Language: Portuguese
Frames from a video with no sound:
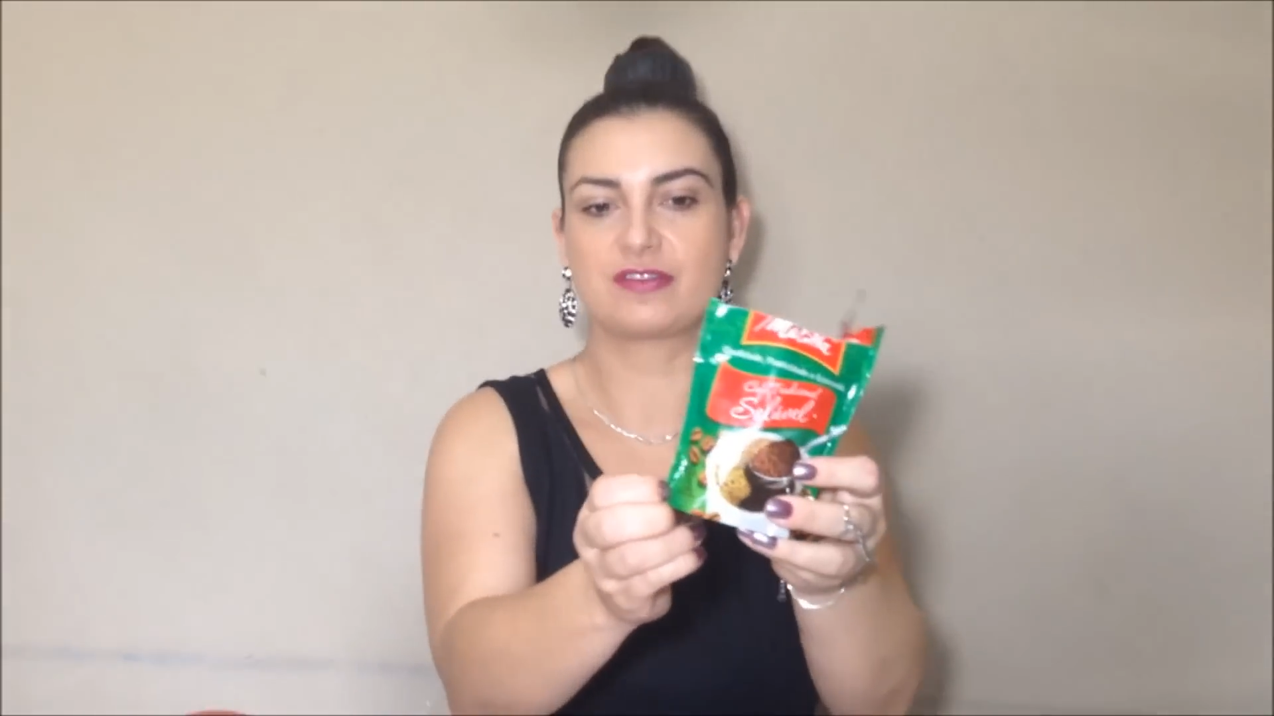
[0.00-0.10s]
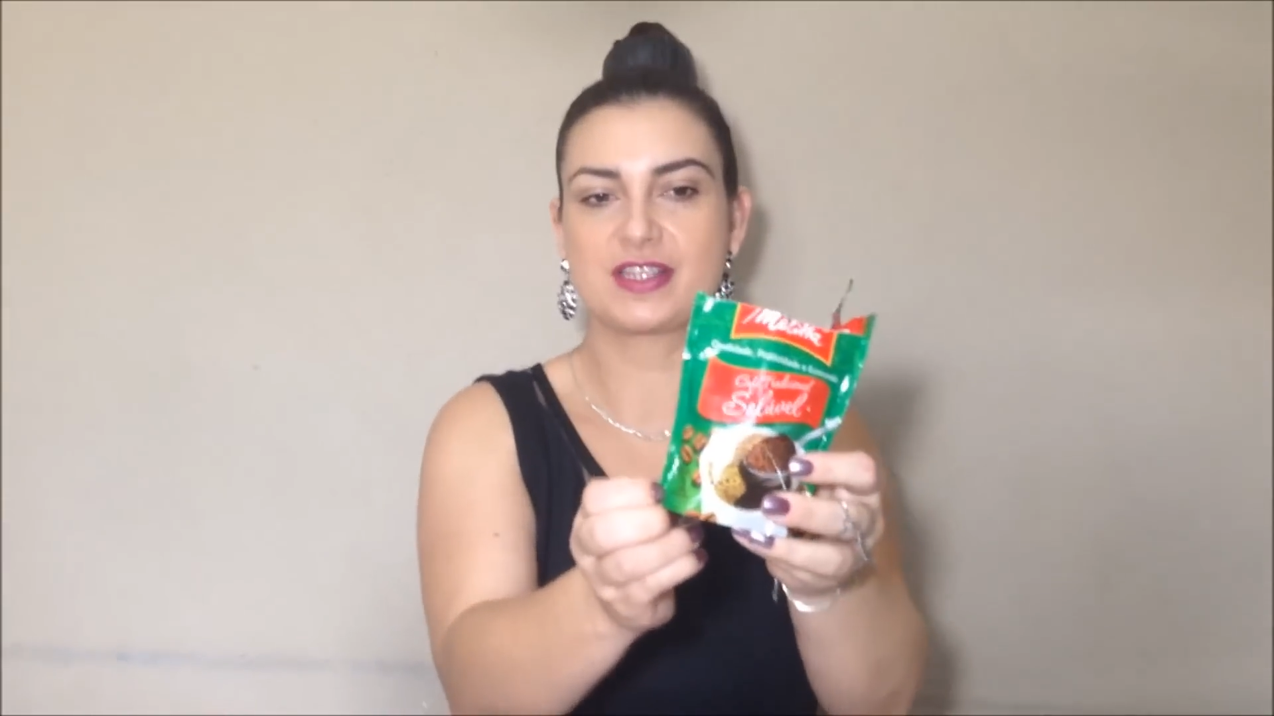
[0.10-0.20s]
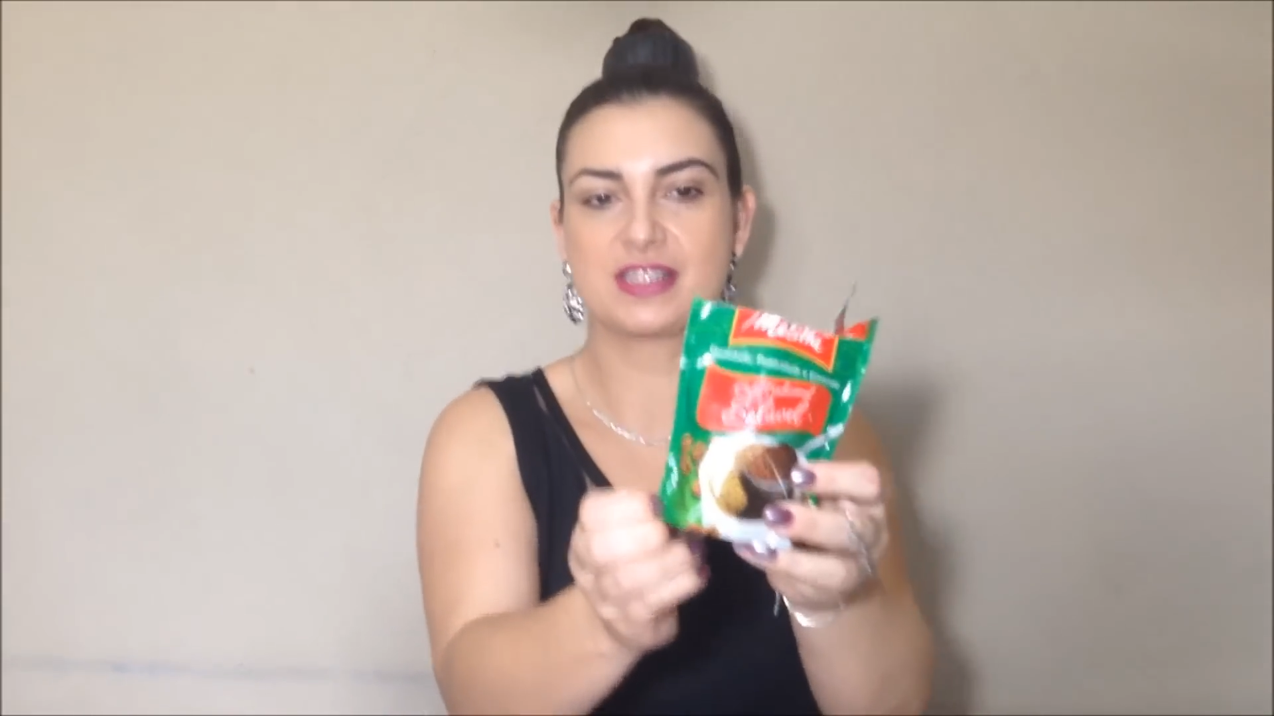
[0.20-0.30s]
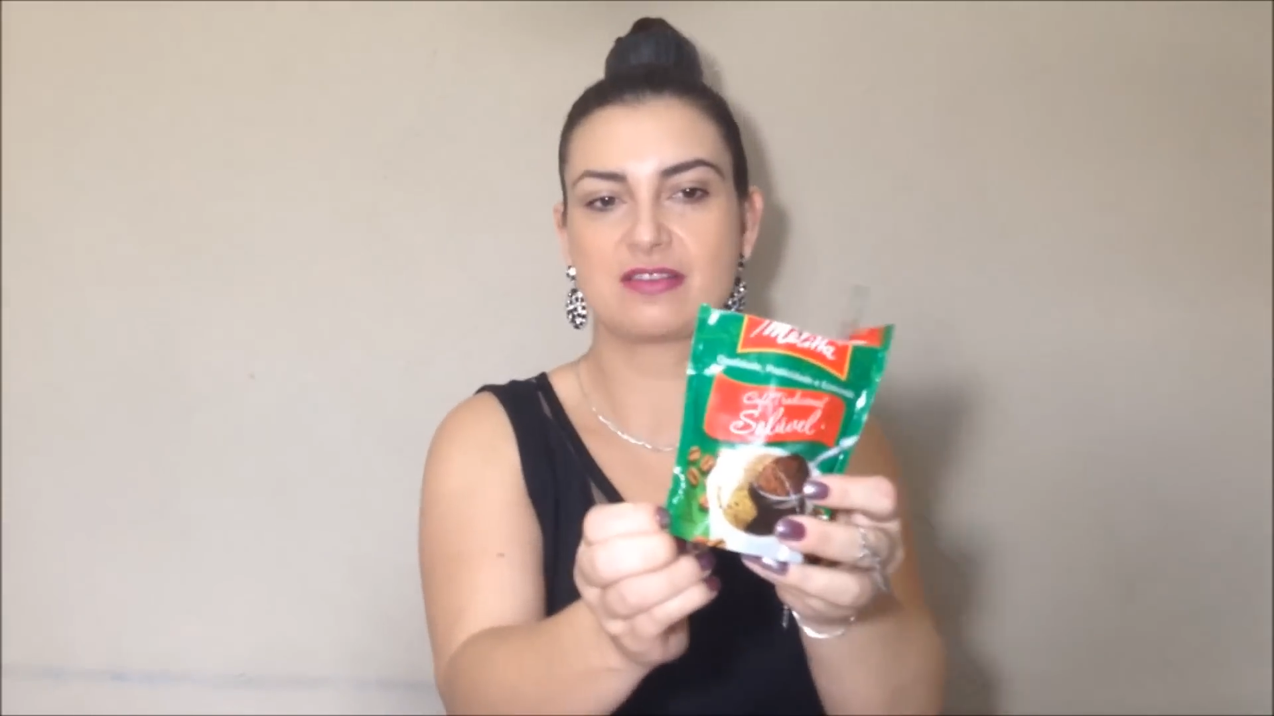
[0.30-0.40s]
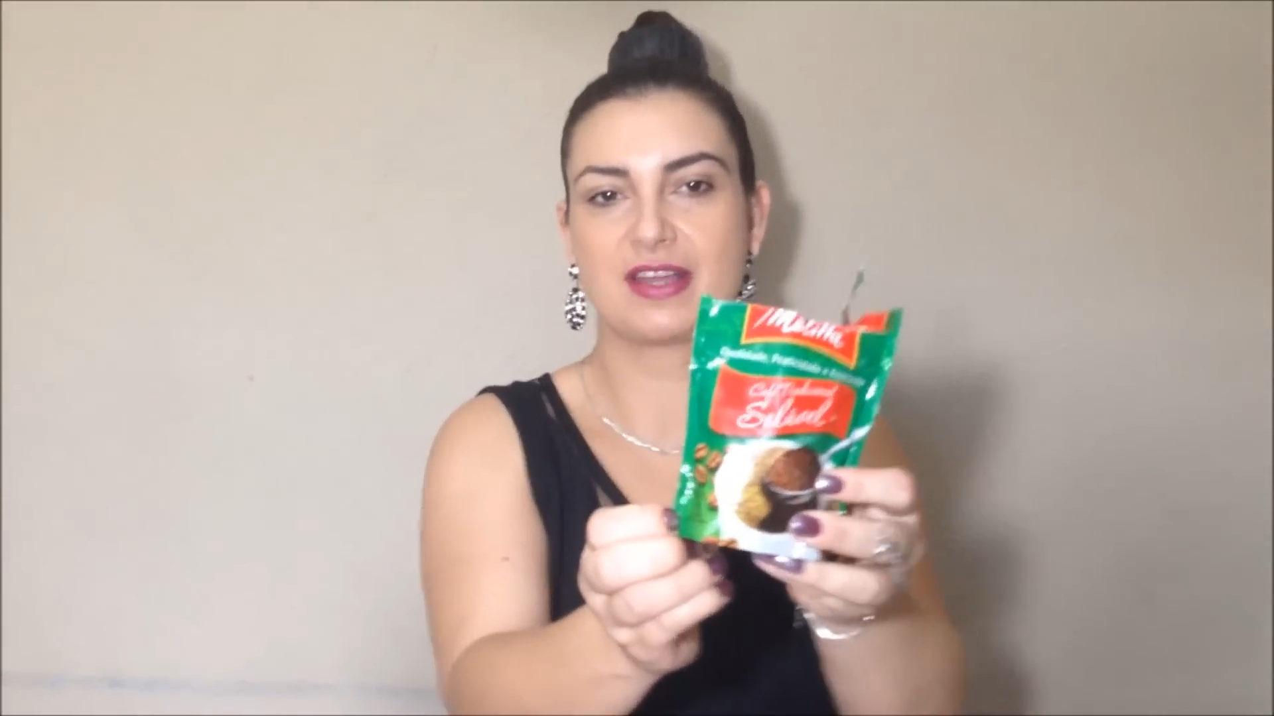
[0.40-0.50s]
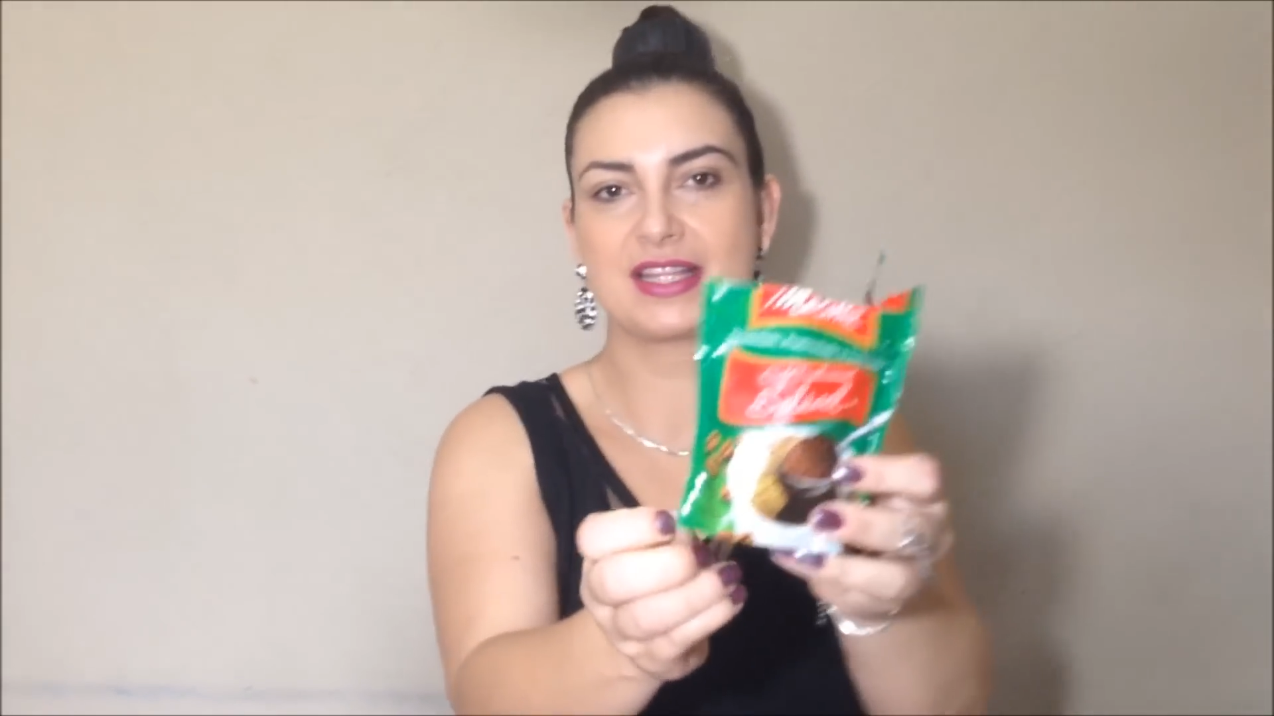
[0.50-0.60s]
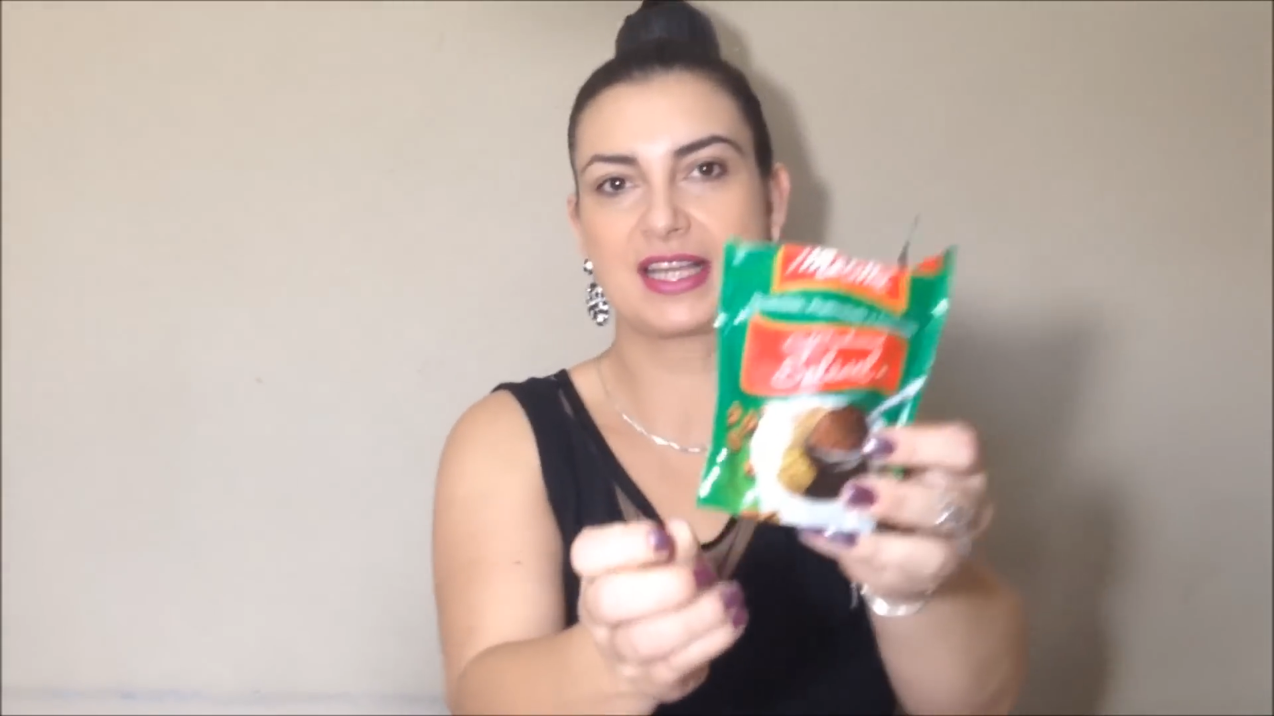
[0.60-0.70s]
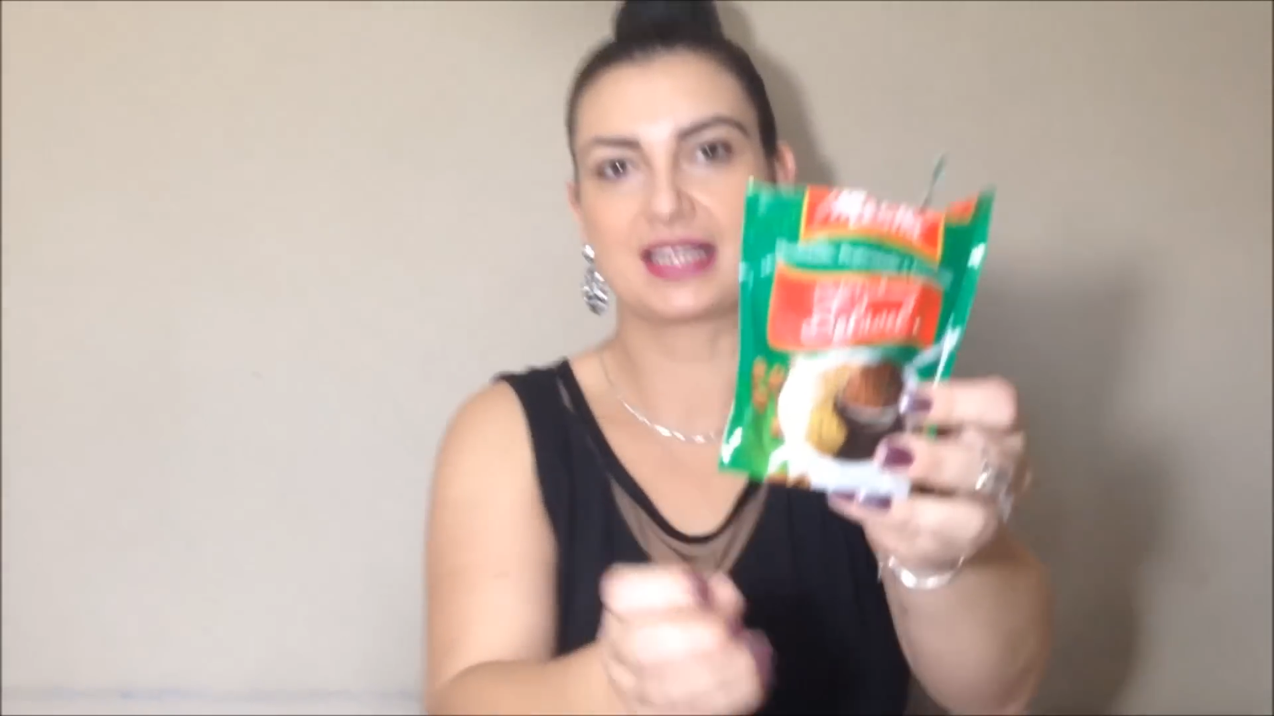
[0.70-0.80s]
vem 50